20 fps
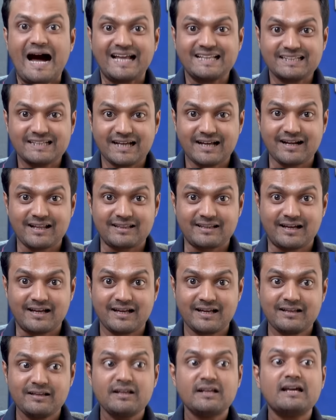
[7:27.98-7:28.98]
அதனால
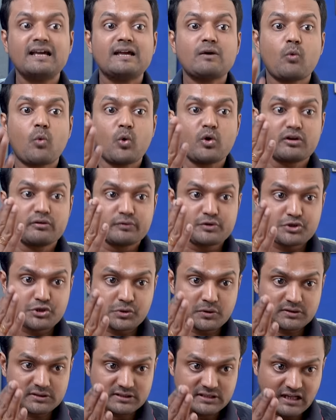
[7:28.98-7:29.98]
தான் ஒரு
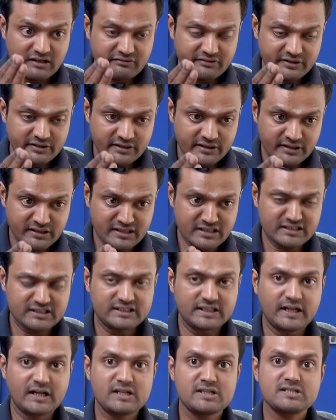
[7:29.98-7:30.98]
விஷயம் தவறுன்னு
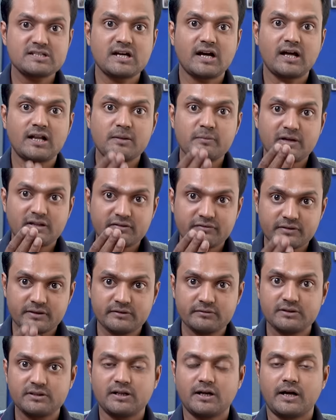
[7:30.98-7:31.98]
தெரிஞ்சாலும் அதை
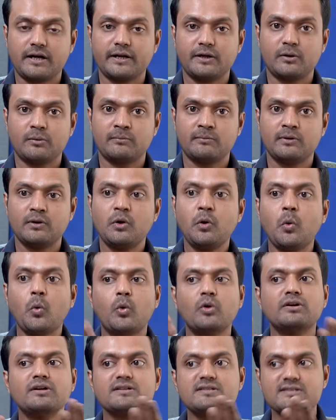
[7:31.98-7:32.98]
விடுவது கடினம்
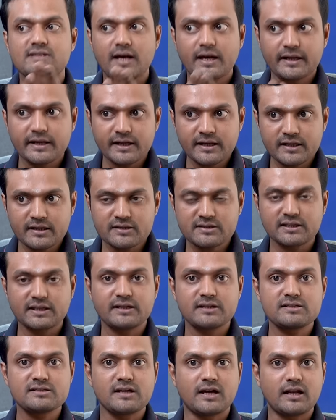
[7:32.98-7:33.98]
ஒன்று சரின்னு
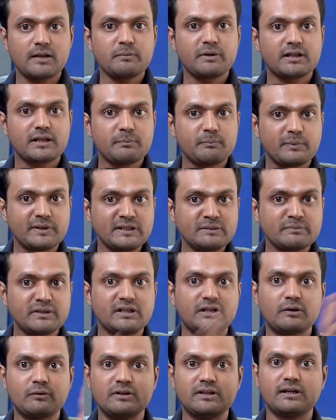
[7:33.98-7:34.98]
தெரிஞ்சாலும் அதை
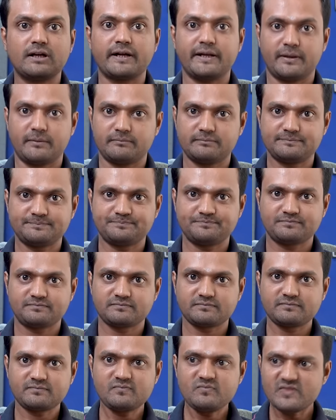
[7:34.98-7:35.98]
பின்பற்றுவது கடினம்
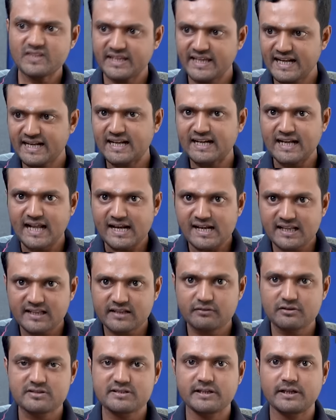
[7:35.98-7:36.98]
ஏன்னா
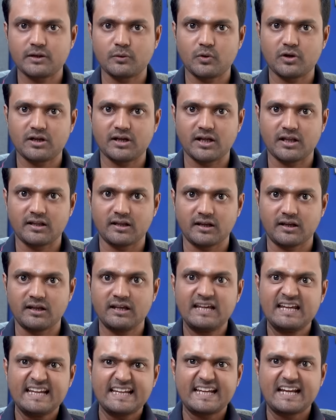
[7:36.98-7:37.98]
நல்லது அவ்வளோ சீக்கிரம் ஒட்டாது
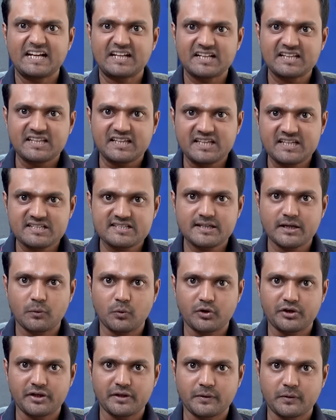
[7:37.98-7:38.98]
கெட்டது
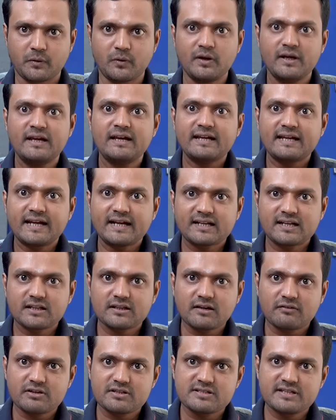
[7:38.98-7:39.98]
ஈஸியாக ஒட்டிக்கும்
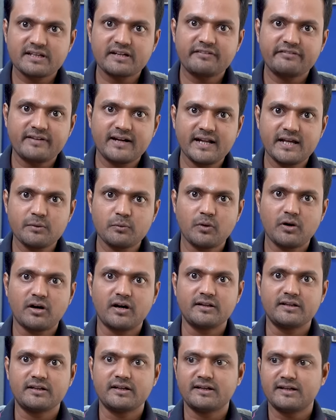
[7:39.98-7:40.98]
கெட்டது அவ்வளோ சீக்கிரம் வெளியே
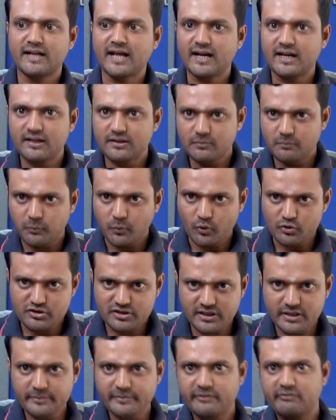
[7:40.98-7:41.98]
போகாது நல்லது
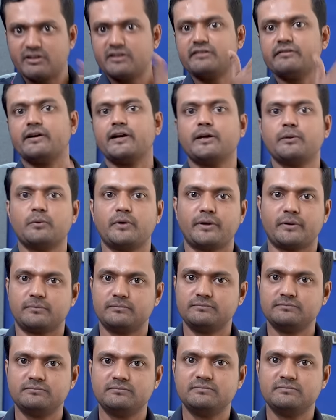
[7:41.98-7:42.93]
போசுக்குன்னு இப்படி வந்து வெளியே போயிடும்